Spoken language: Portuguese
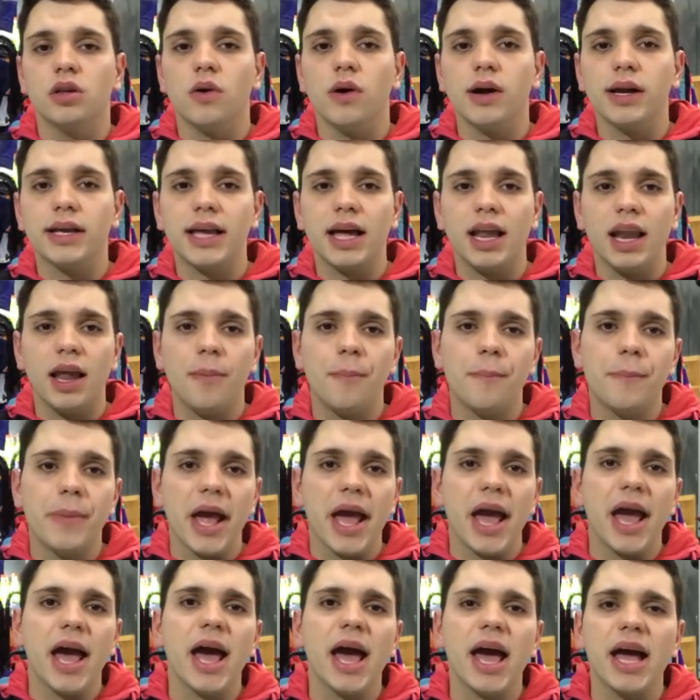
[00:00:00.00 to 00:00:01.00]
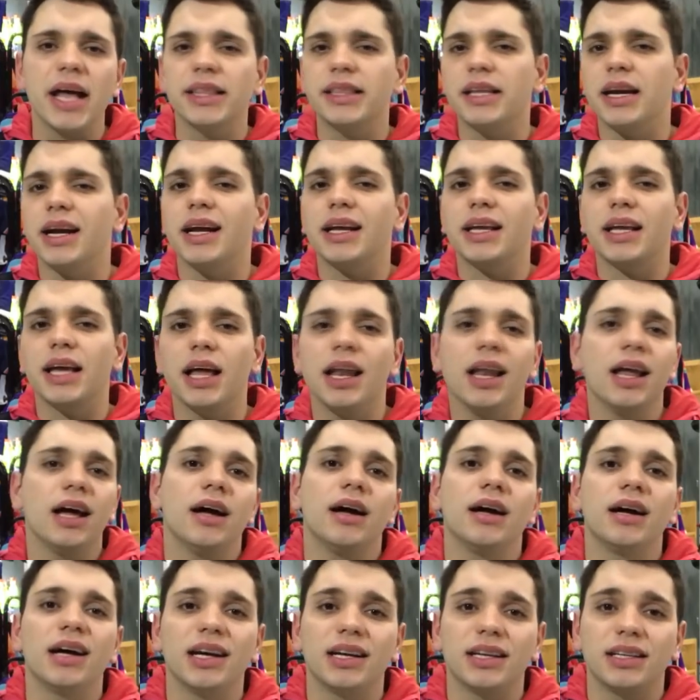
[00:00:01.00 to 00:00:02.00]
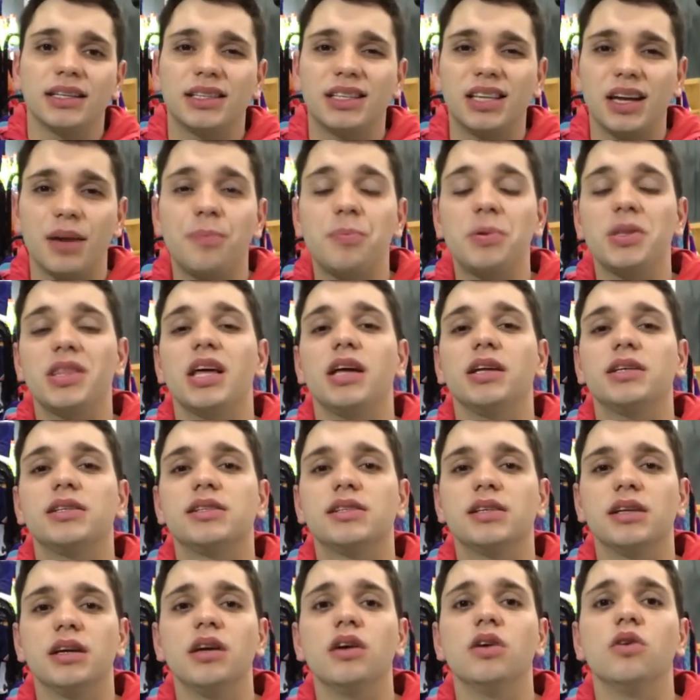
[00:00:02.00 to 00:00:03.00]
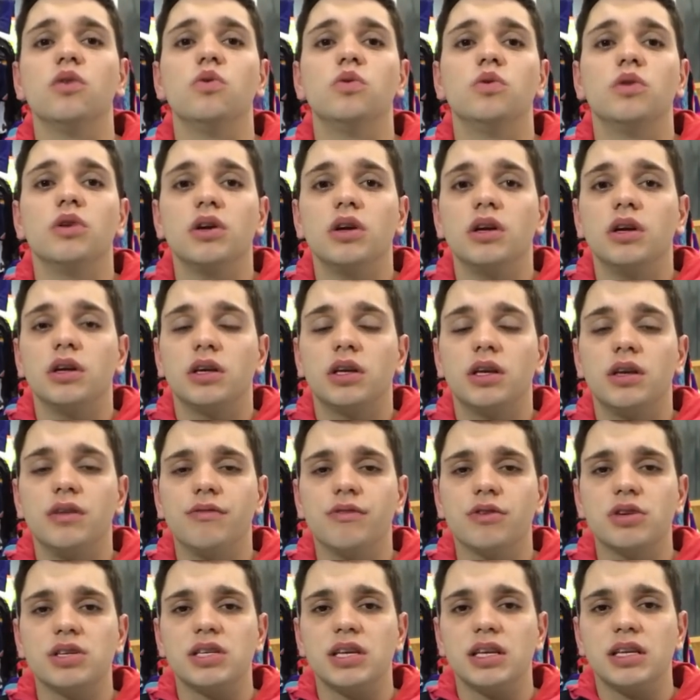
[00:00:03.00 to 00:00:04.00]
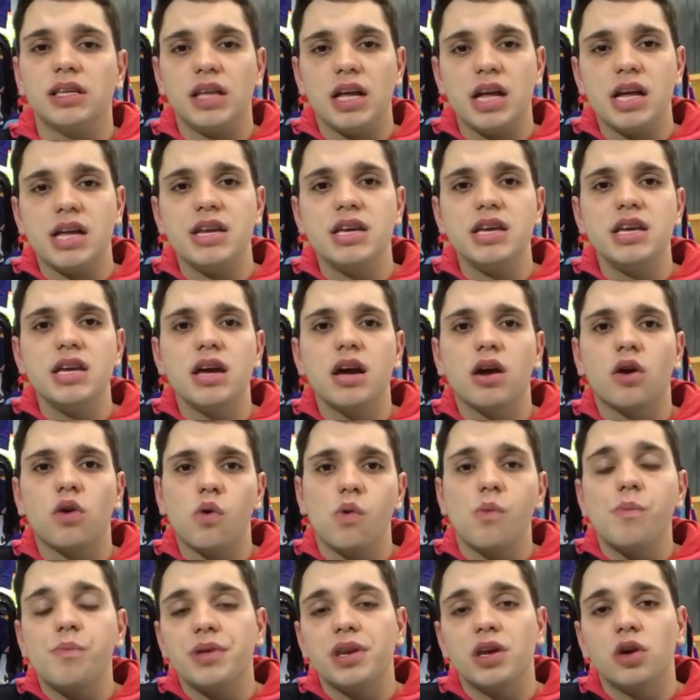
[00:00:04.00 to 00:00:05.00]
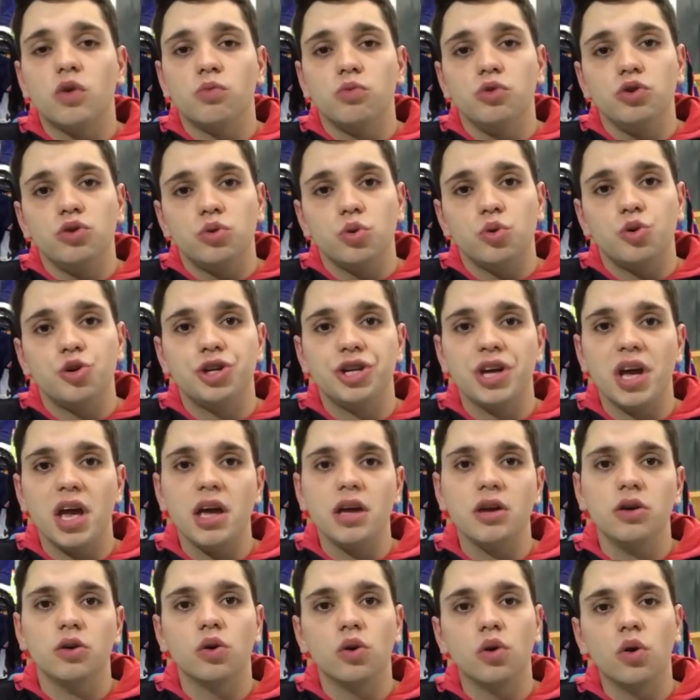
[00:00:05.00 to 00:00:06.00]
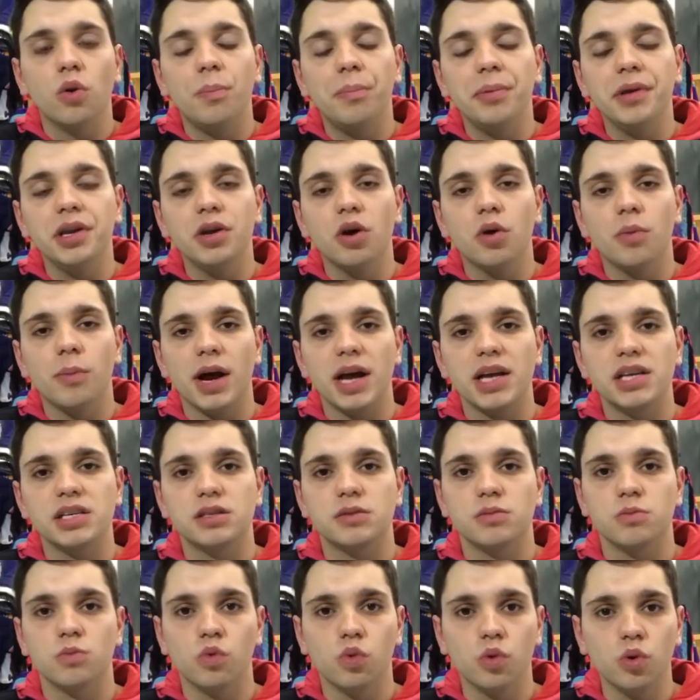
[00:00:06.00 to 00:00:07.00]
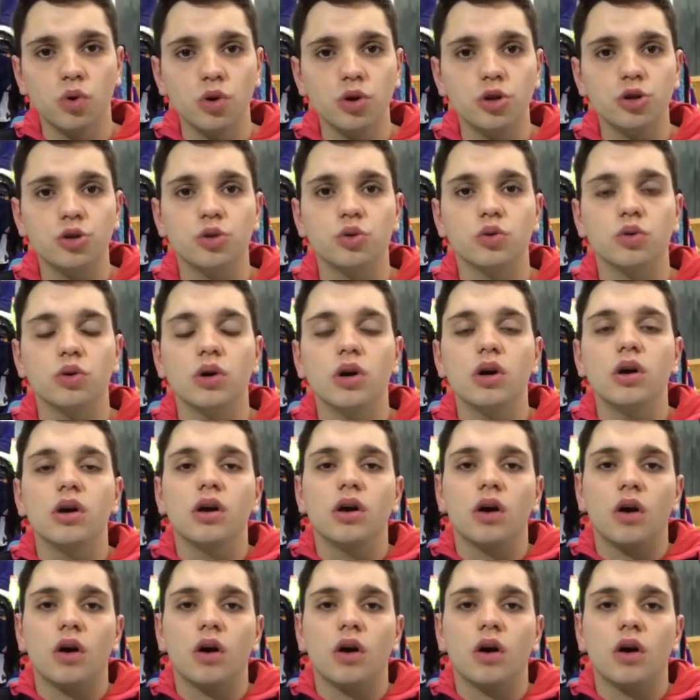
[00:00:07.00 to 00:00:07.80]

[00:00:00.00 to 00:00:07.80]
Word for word: Então aquela pedra, aquela trepidação que você teria com o pneu muito cheio, no pneu mais murcho,